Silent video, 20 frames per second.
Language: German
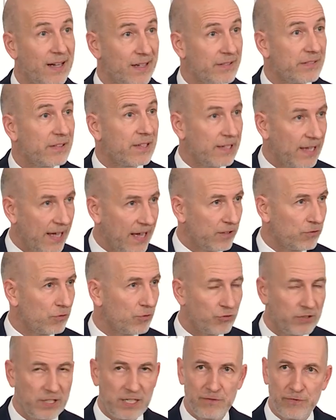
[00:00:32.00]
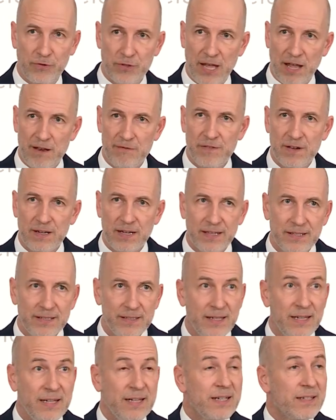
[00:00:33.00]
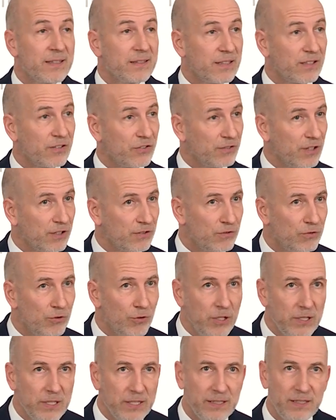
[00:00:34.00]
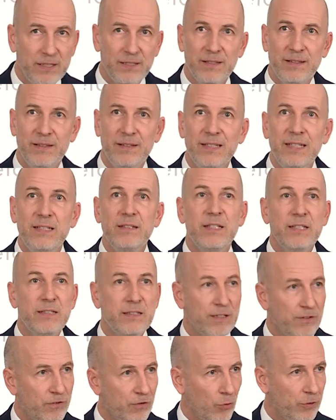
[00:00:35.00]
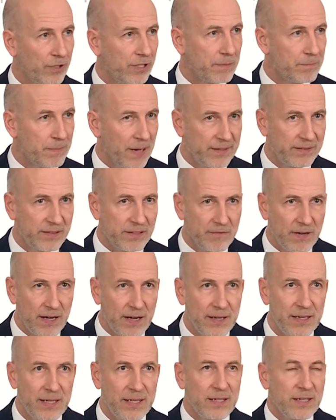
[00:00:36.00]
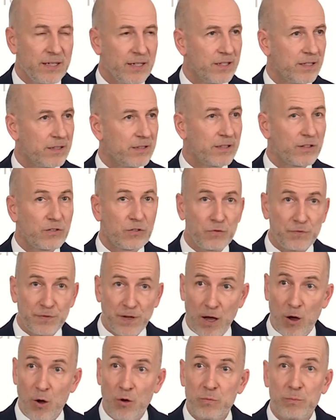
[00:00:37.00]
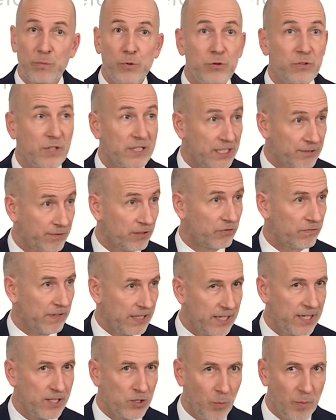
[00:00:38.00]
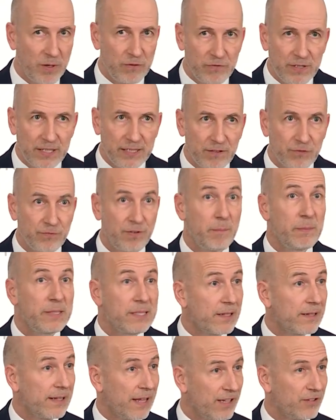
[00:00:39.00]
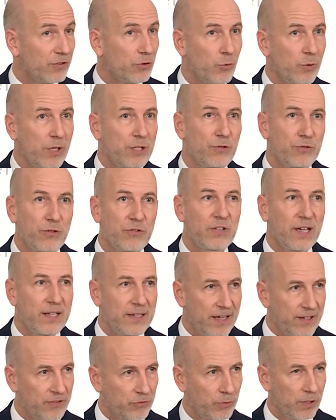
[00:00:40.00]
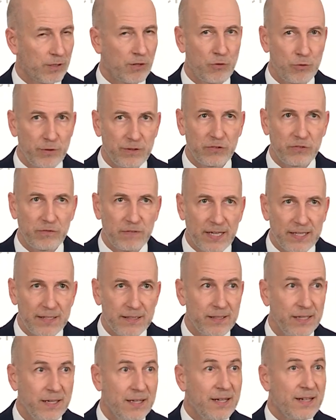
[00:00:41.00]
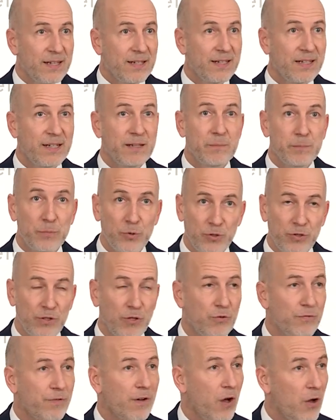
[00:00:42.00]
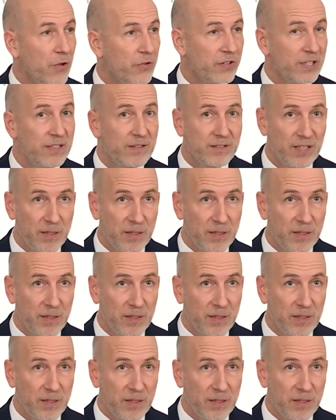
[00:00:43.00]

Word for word: ganz klarzustellen von Anfang an, dass natürlich nie die Intention der Debatte war, äh, dass Frauen Müttern etwas weggenommen wird, Familienleistungen und Sozialleistungen gekürzt werden. Äh, Mütter und Frauen sind